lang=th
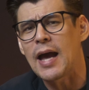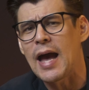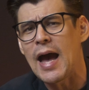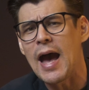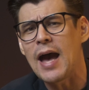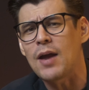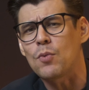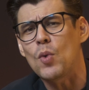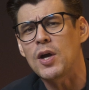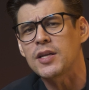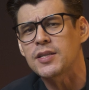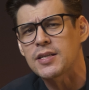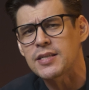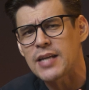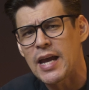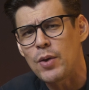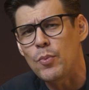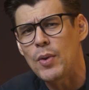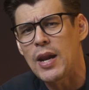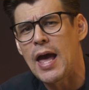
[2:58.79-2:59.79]
คาดว่าจะ
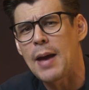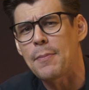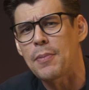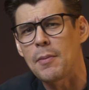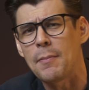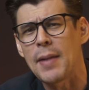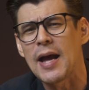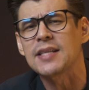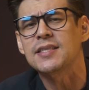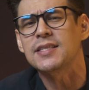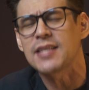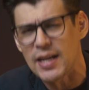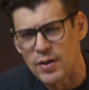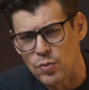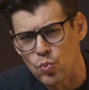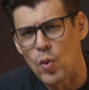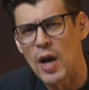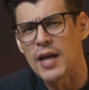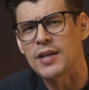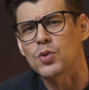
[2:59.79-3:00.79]
ใช้เวลาประมาณ
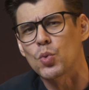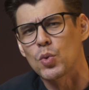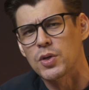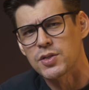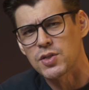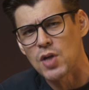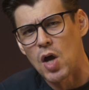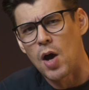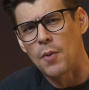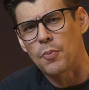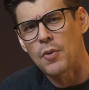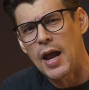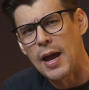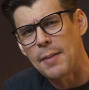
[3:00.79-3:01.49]
7 วันตรวจสอบค